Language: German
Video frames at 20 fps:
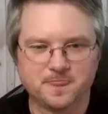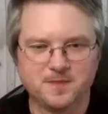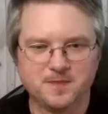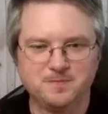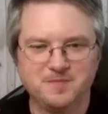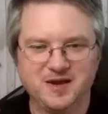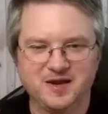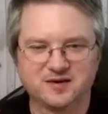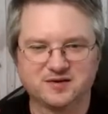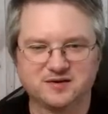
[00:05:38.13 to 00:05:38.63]

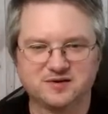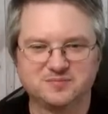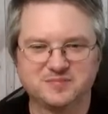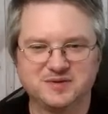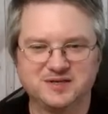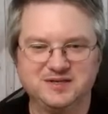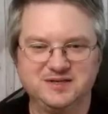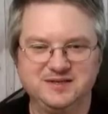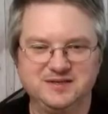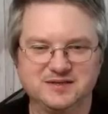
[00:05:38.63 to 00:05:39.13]
merkte
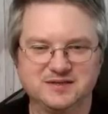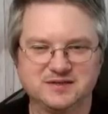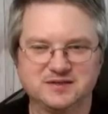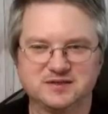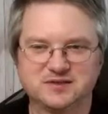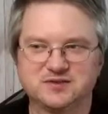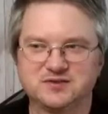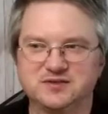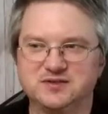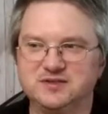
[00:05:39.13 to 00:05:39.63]
man hier,
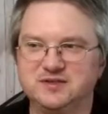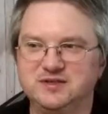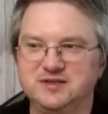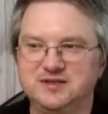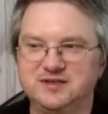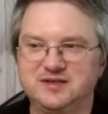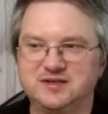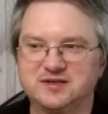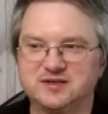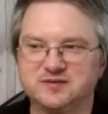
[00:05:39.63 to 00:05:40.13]
dass die
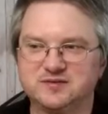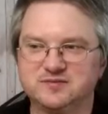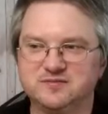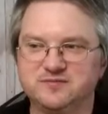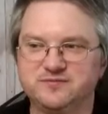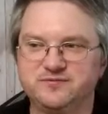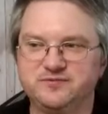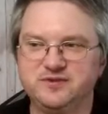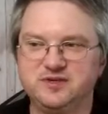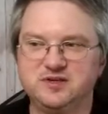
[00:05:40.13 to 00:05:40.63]
Ida
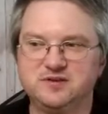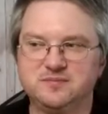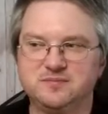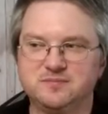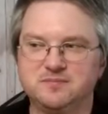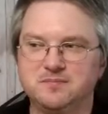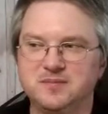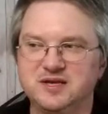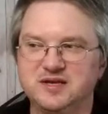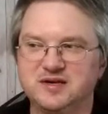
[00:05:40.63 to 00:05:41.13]
viel
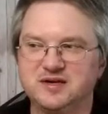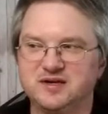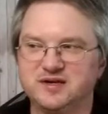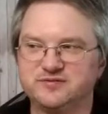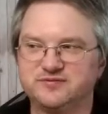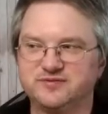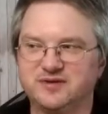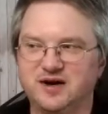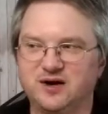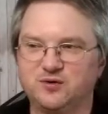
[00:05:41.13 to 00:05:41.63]
mehr
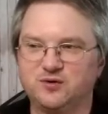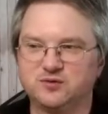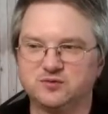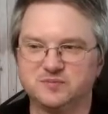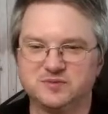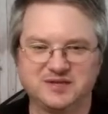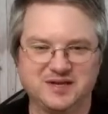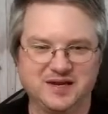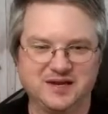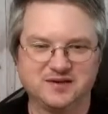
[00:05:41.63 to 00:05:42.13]
Erfahrung
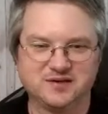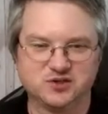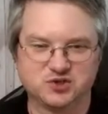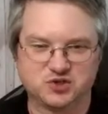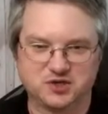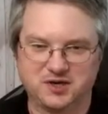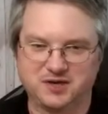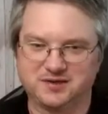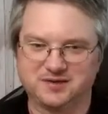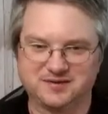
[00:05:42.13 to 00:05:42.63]
mit
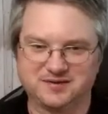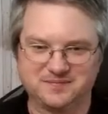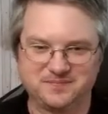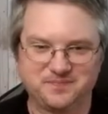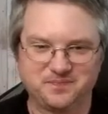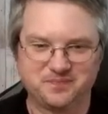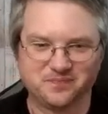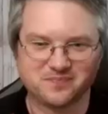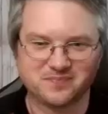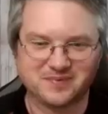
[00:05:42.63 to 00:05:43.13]
Englisch hat
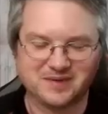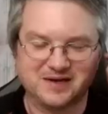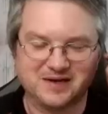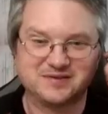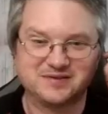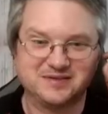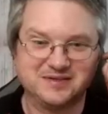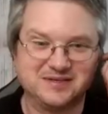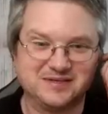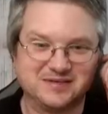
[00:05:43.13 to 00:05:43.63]

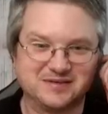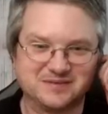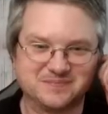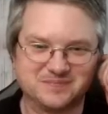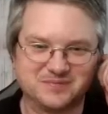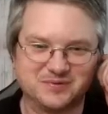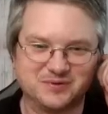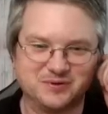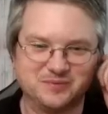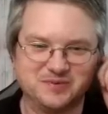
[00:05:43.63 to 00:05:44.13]
als ich
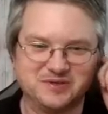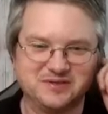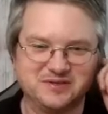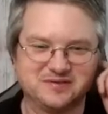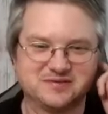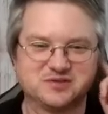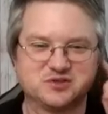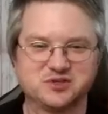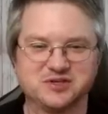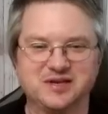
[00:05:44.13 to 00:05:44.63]
und mit
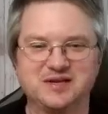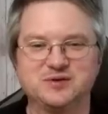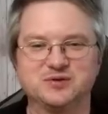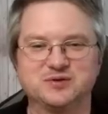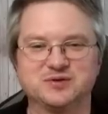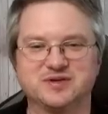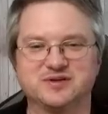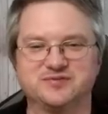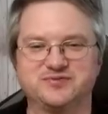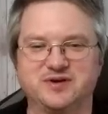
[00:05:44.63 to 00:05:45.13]
diesen
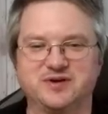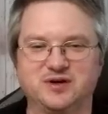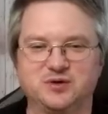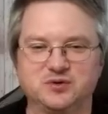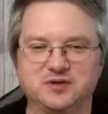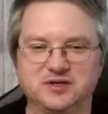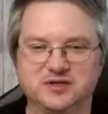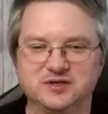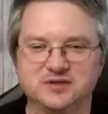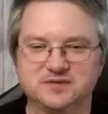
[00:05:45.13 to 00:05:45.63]
Stellungen
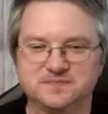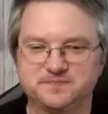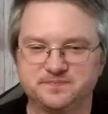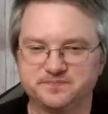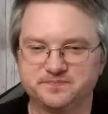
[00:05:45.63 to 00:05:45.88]
Erfahrung hat.